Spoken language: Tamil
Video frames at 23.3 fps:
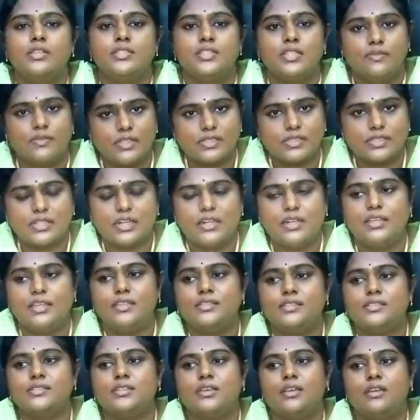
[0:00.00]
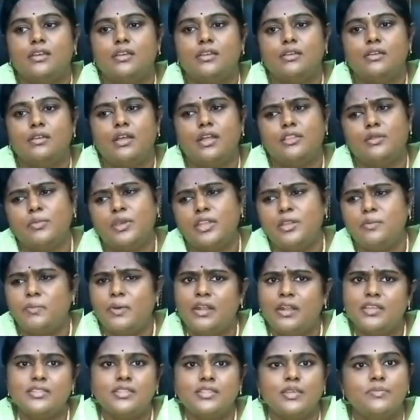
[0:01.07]
சிவில் ஸ்டடீஸ் அந்த மாதிரி
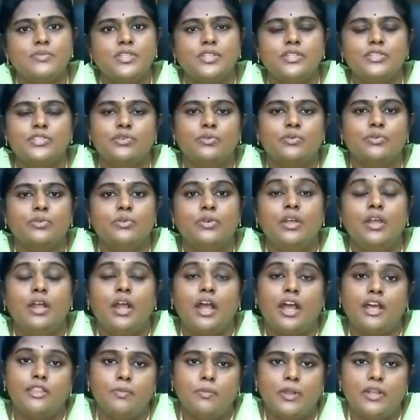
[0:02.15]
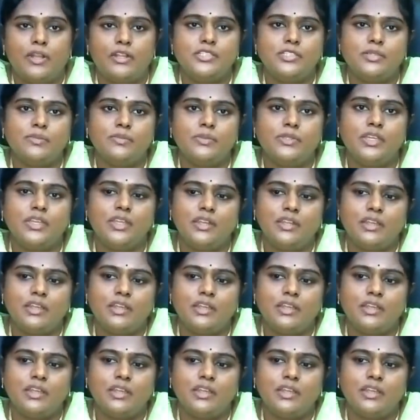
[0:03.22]
பல சப்ஜெக்ட் இருக்கும் அது படித்தப்போ தான்